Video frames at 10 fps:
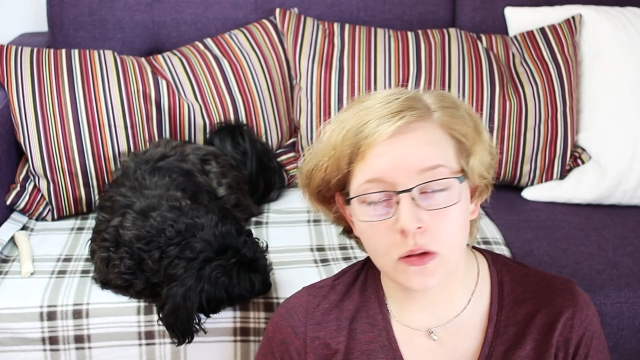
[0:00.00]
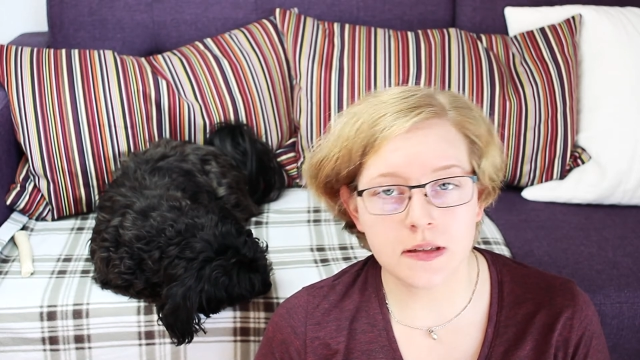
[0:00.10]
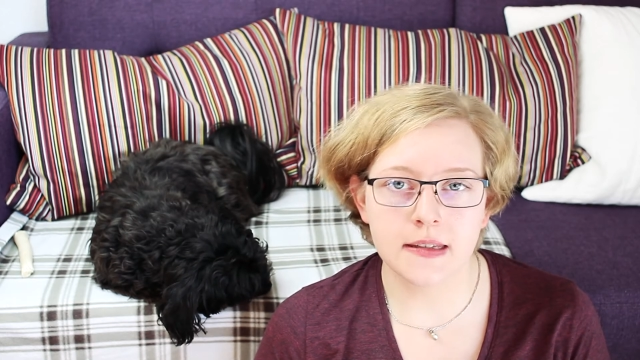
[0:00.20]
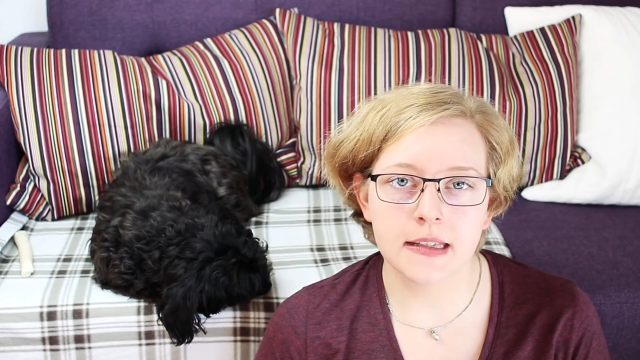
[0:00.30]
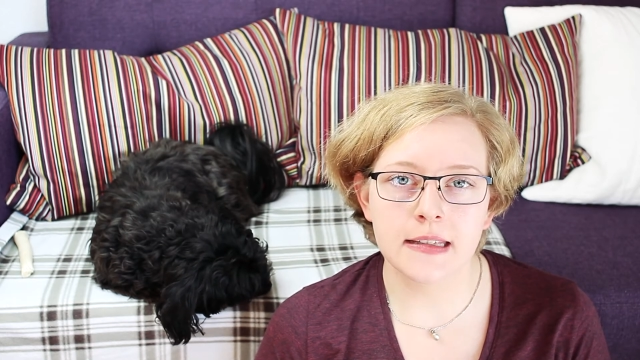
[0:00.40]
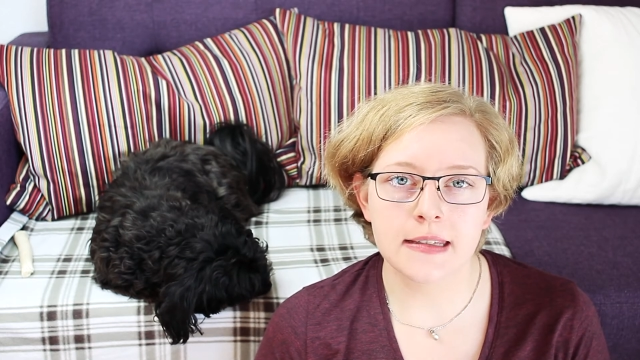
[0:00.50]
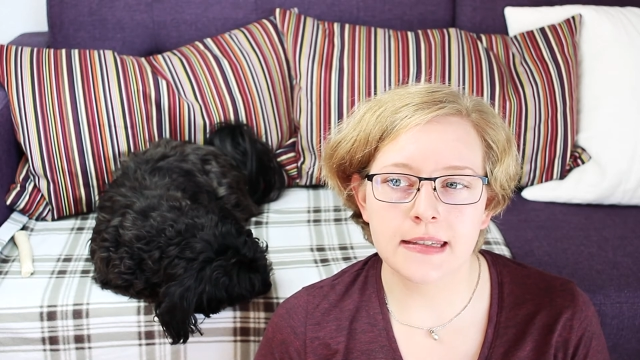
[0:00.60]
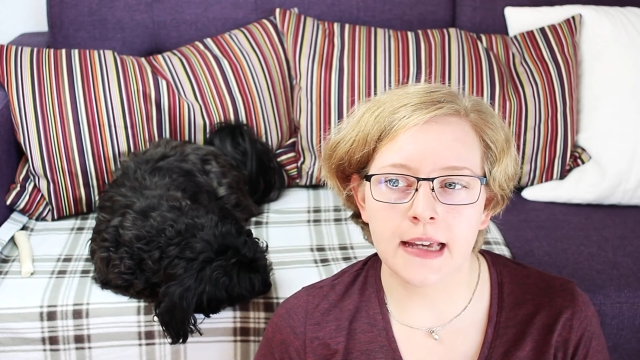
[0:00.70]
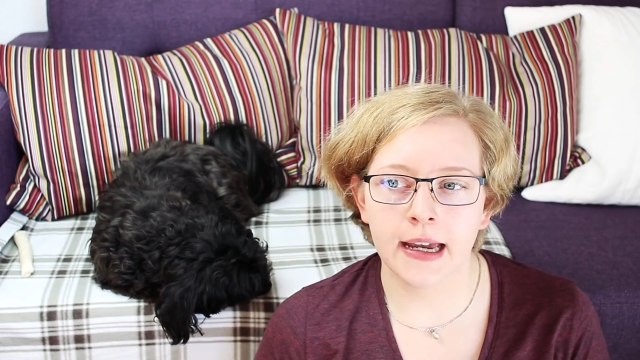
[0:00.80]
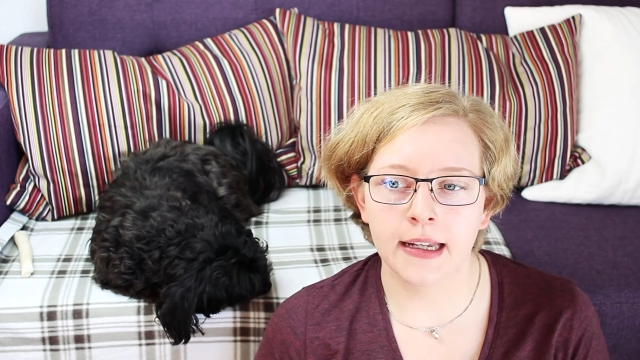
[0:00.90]
Und sie
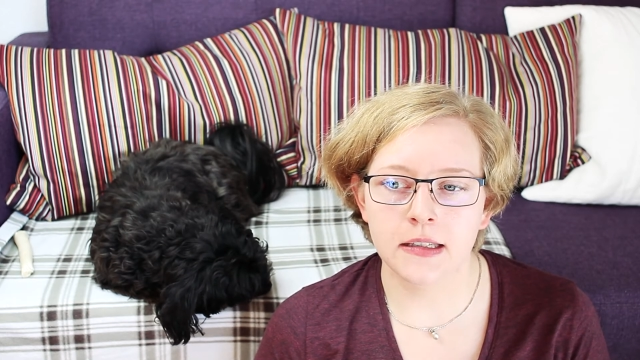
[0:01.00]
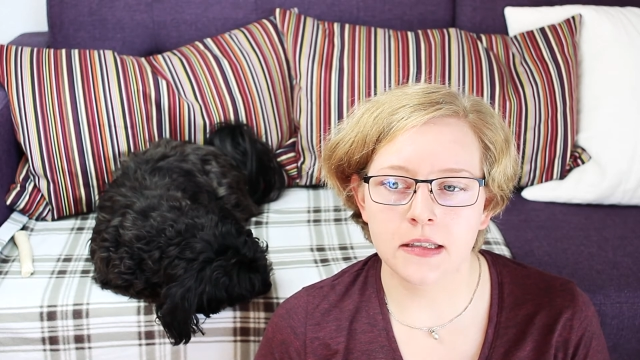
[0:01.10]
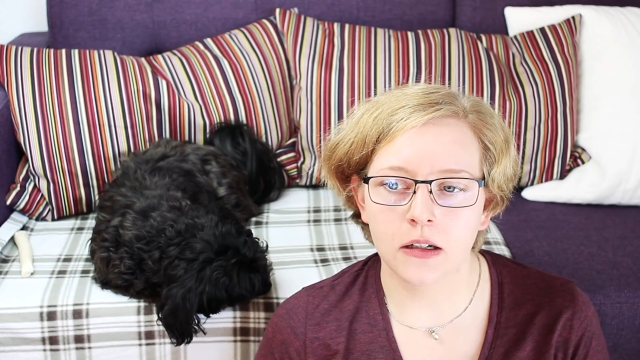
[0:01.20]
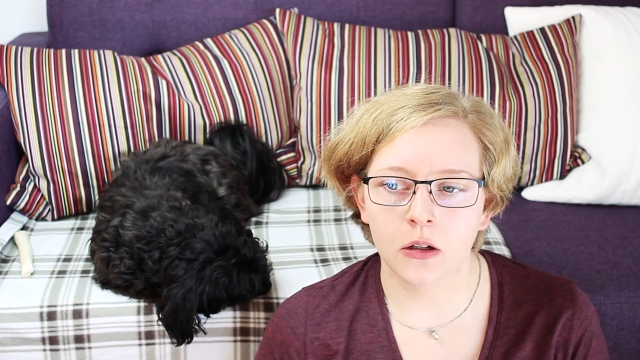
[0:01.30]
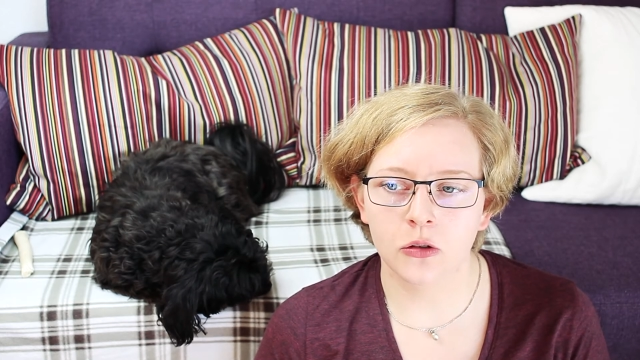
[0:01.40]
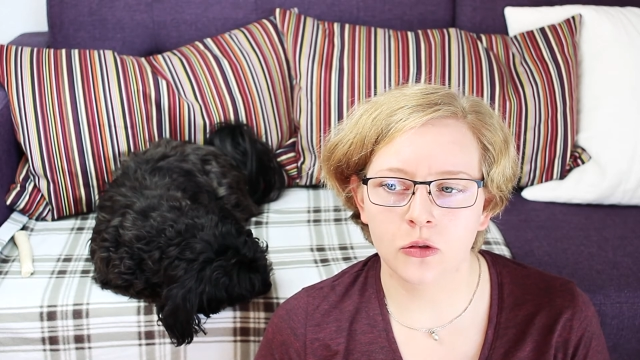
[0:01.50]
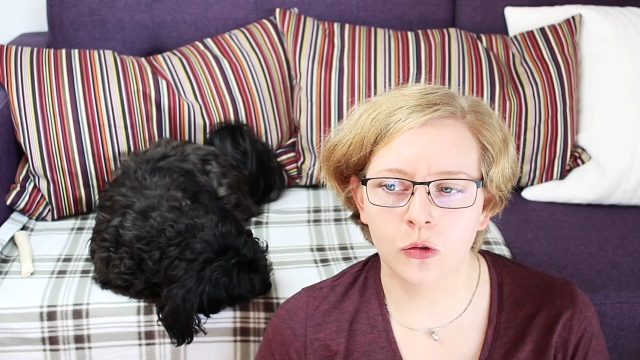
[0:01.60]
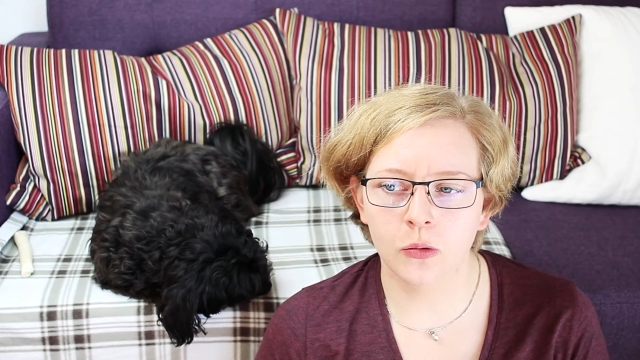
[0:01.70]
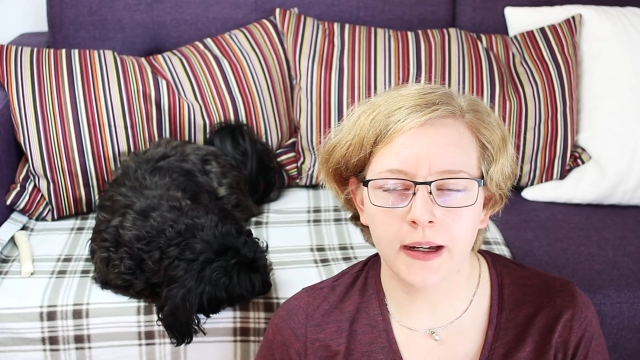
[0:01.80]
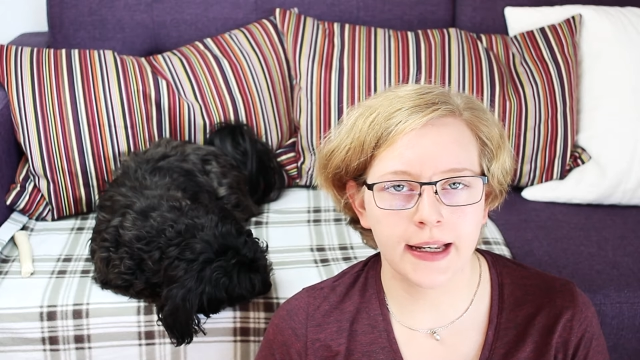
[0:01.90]
ist seit
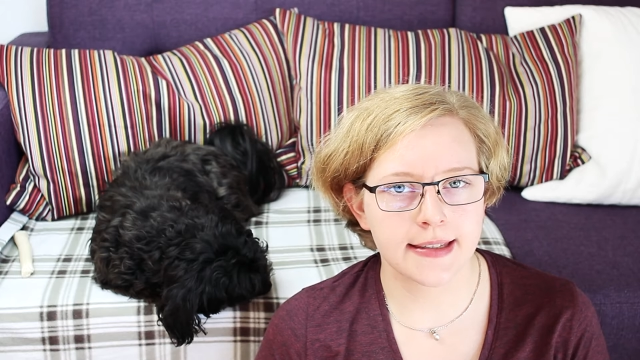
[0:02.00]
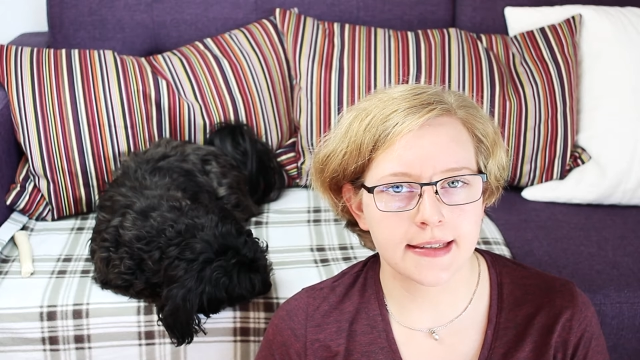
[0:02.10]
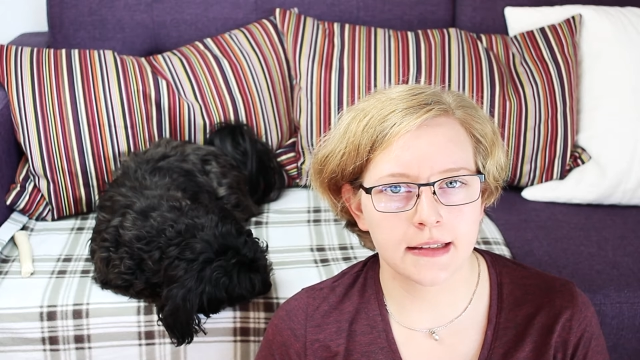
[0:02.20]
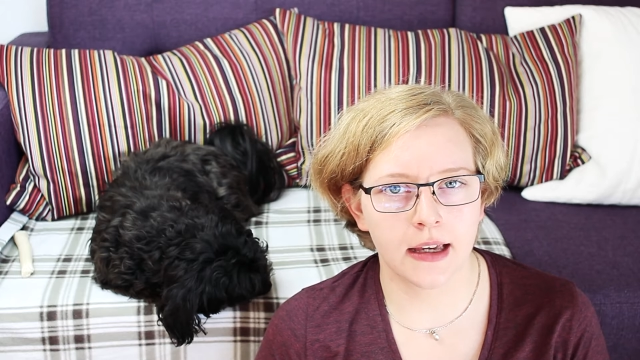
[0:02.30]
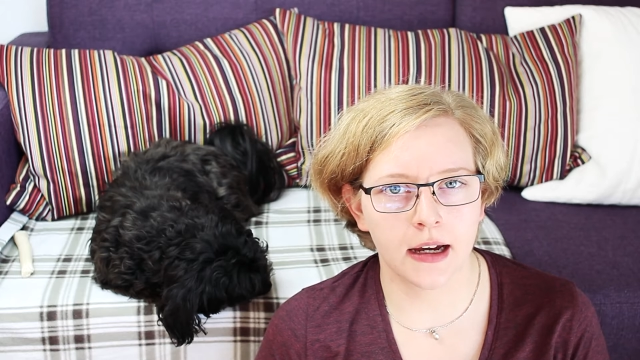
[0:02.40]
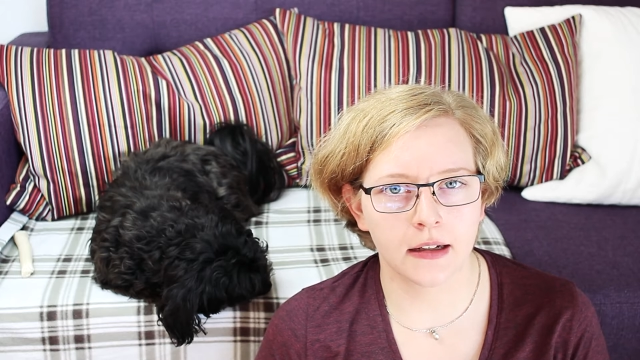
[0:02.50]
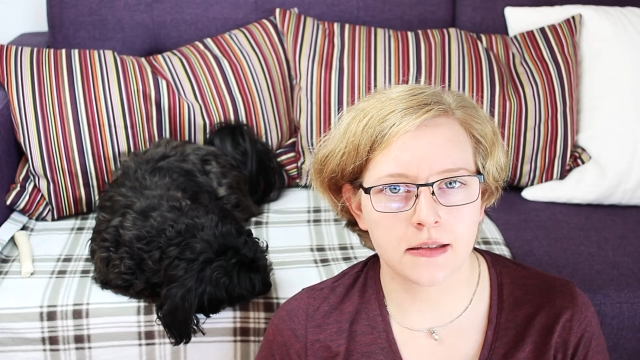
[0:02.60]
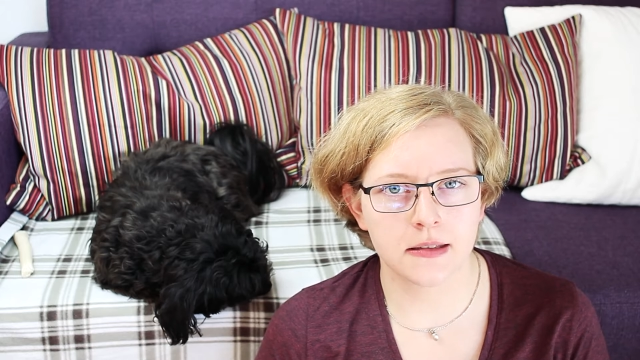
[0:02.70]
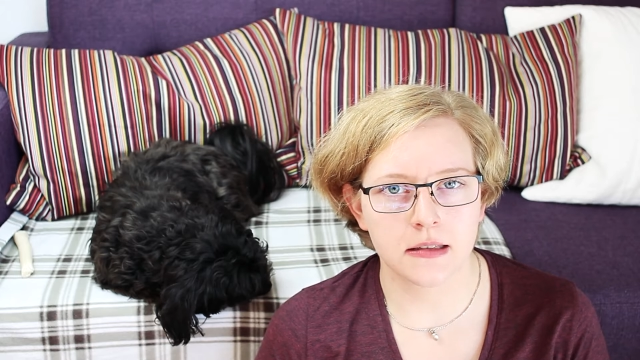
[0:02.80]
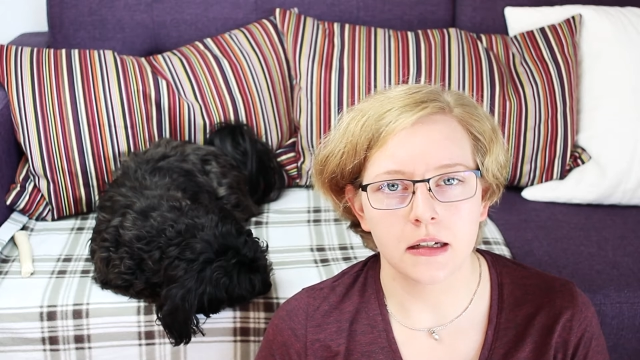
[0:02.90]
Oktober letzten
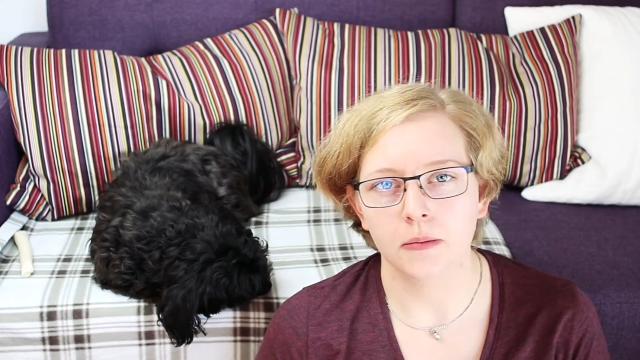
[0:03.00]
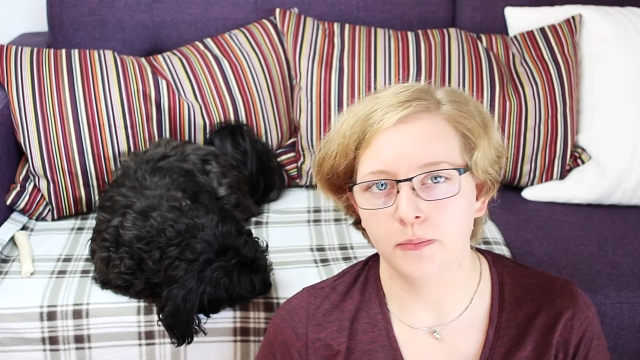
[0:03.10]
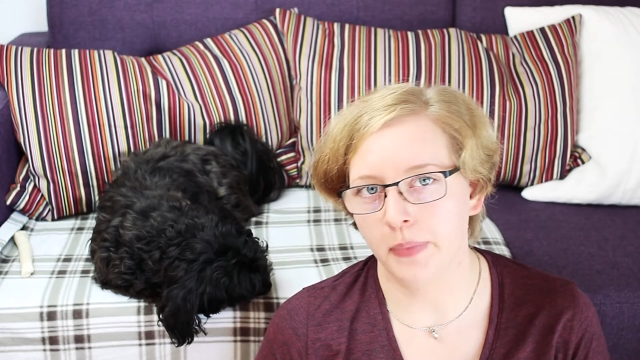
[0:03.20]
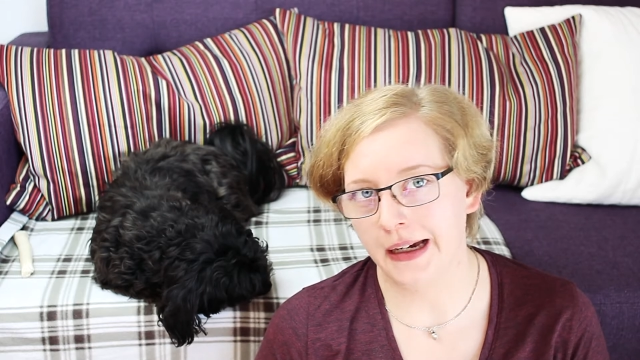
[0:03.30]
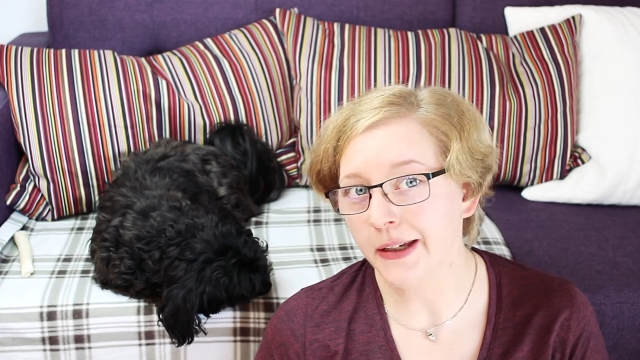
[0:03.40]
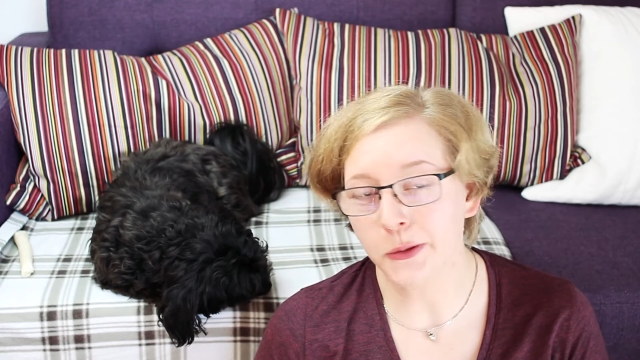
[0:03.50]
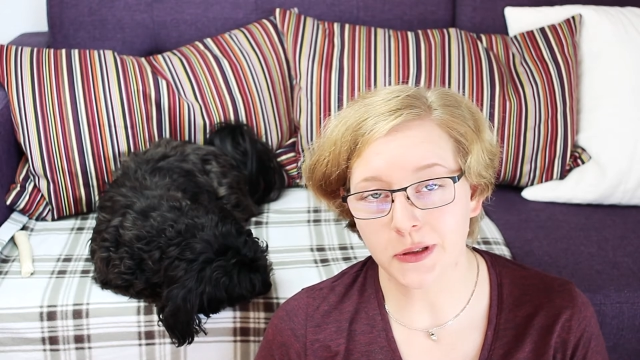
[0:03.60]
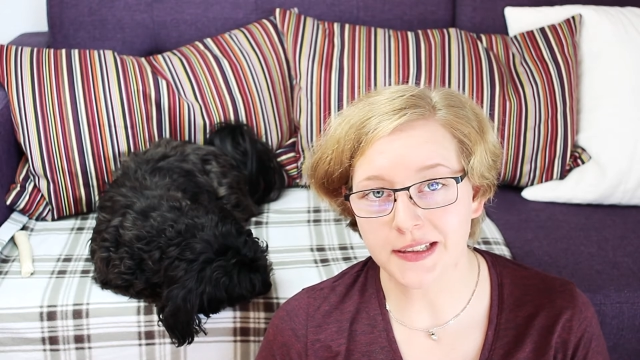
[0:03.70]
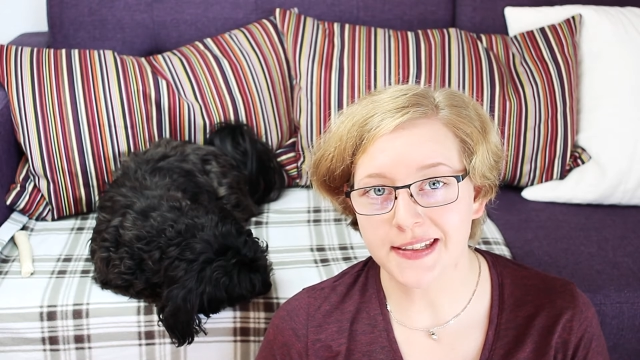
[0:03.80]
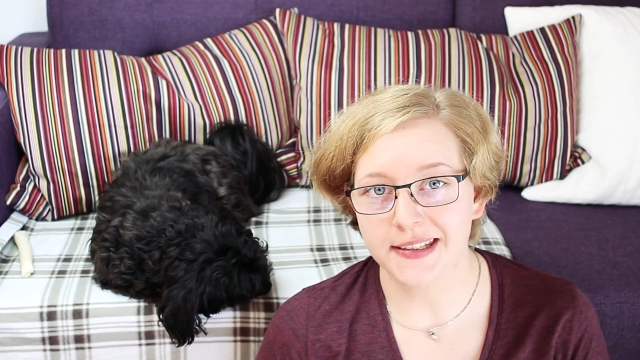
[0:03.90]
Jahres bei
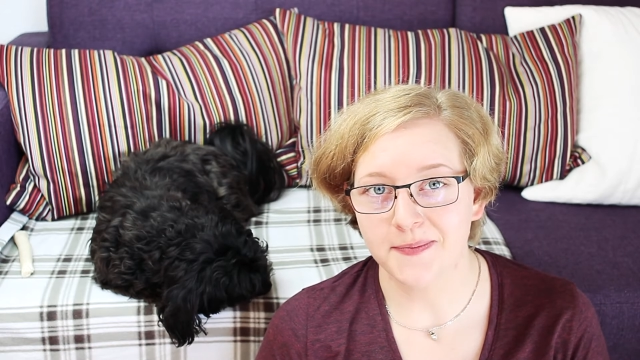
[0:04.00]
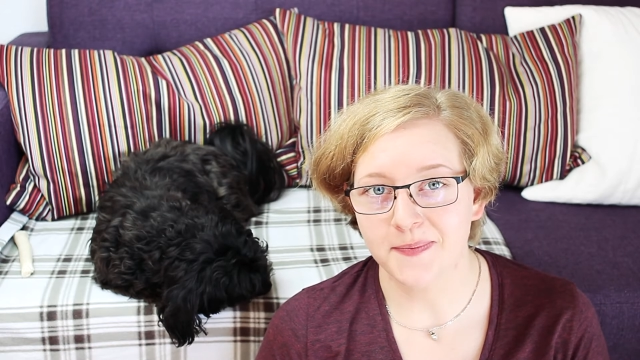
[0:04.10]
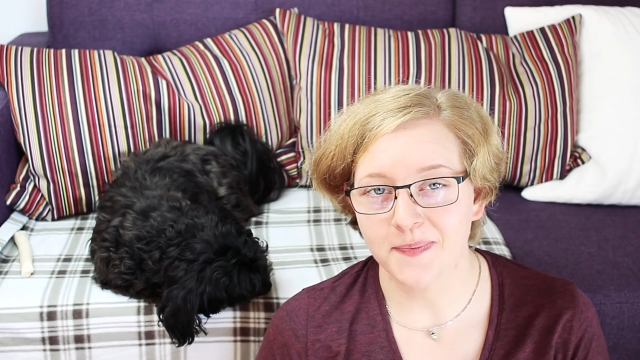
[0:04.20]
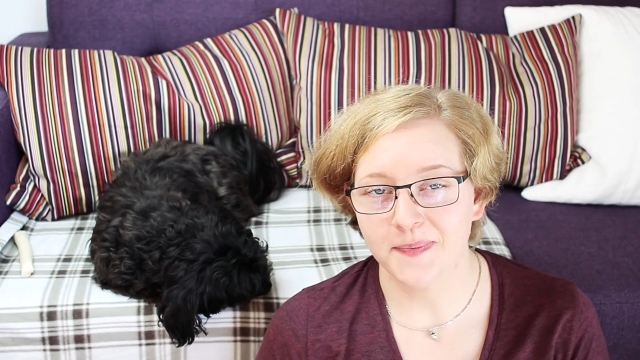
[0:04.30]
uns.